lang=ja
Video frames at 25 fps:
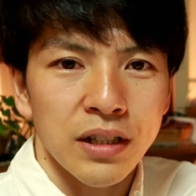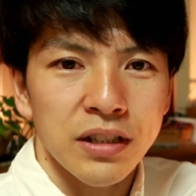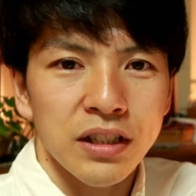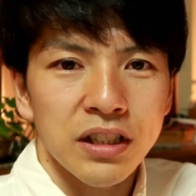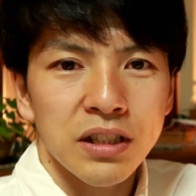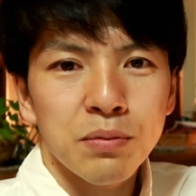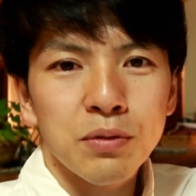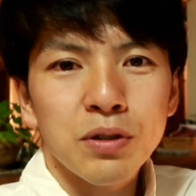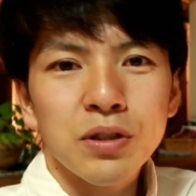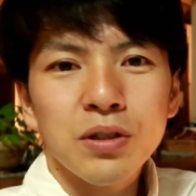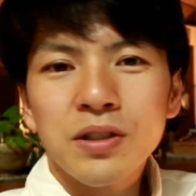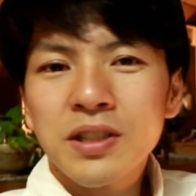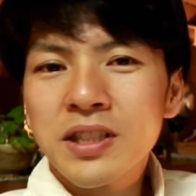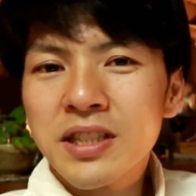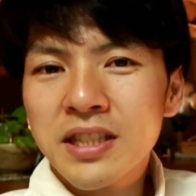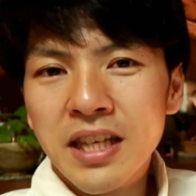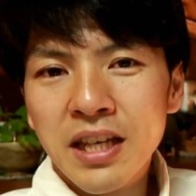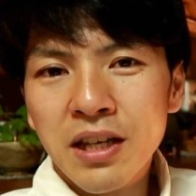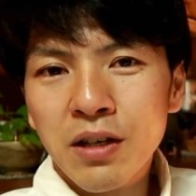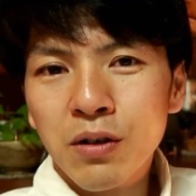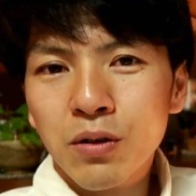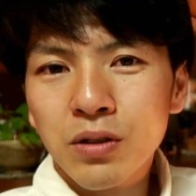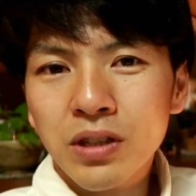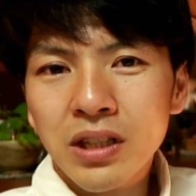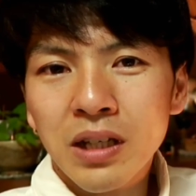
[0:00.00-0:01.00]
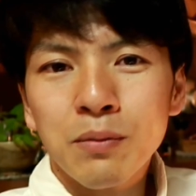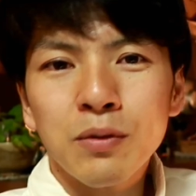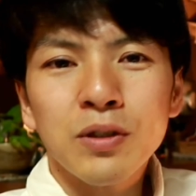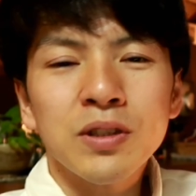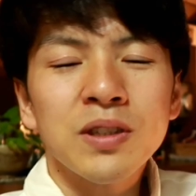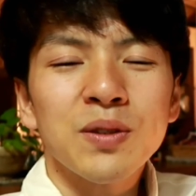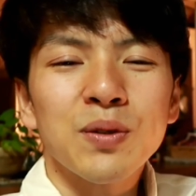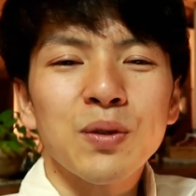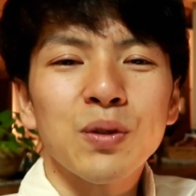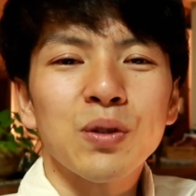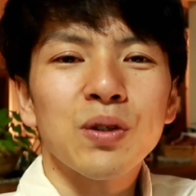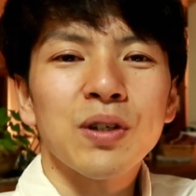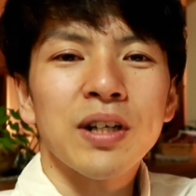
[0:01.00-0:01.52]
自分の姿勢を保
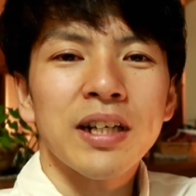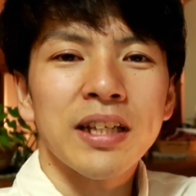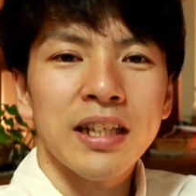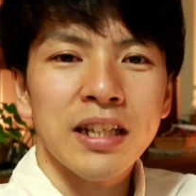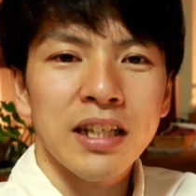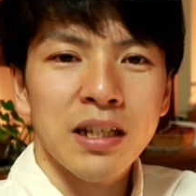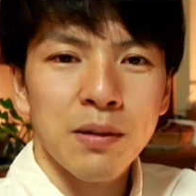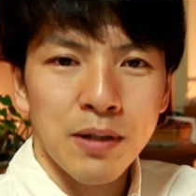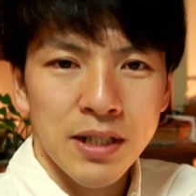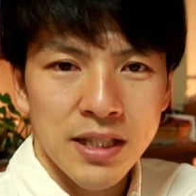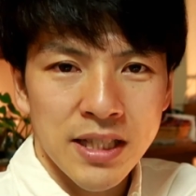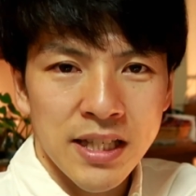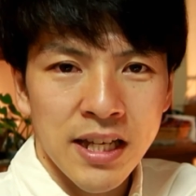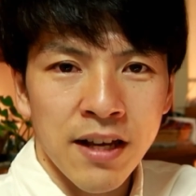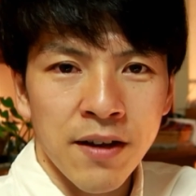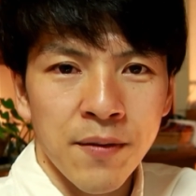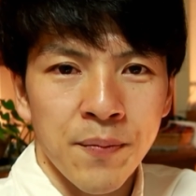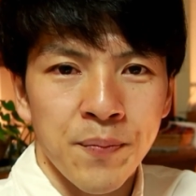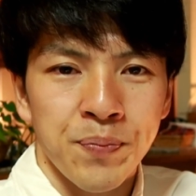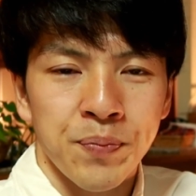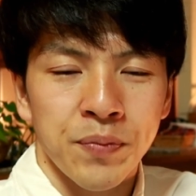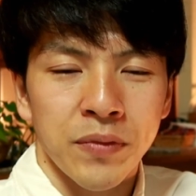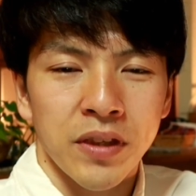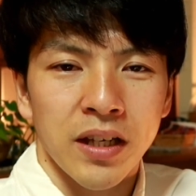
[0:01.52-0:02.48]
つことができません。